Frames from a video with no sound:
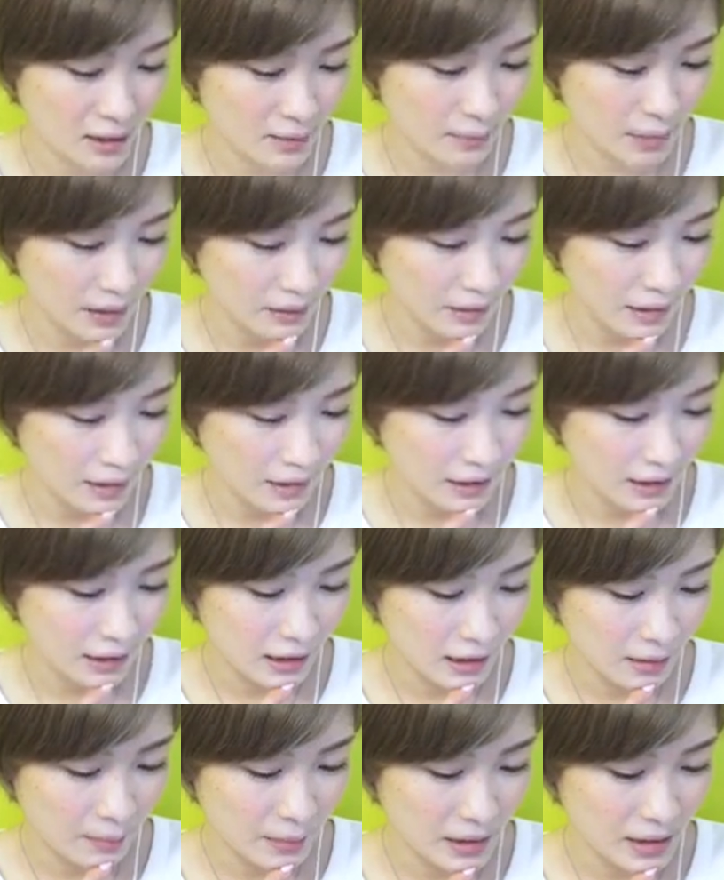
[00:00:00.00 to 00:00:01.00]
1枚ぐらい出
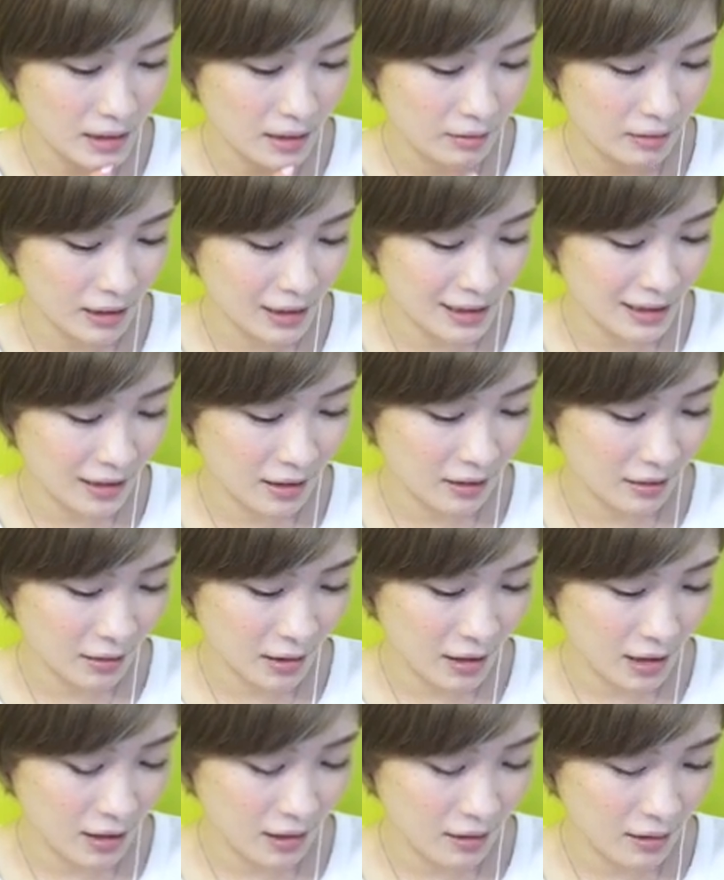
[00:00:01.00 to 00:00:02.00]
たらめっちゃ嬉しいけど
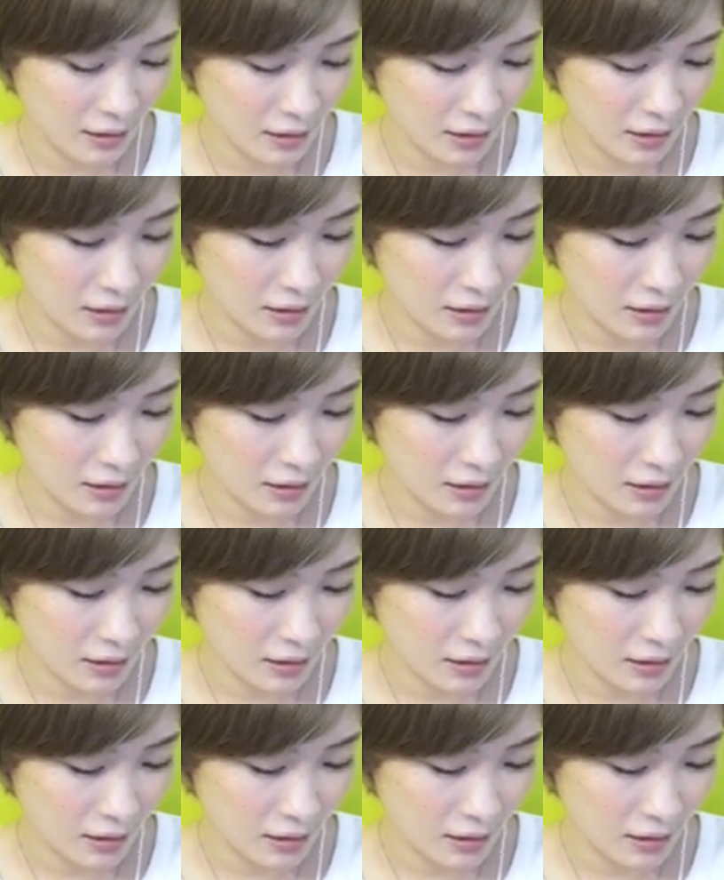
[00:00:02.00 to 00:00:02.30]
な。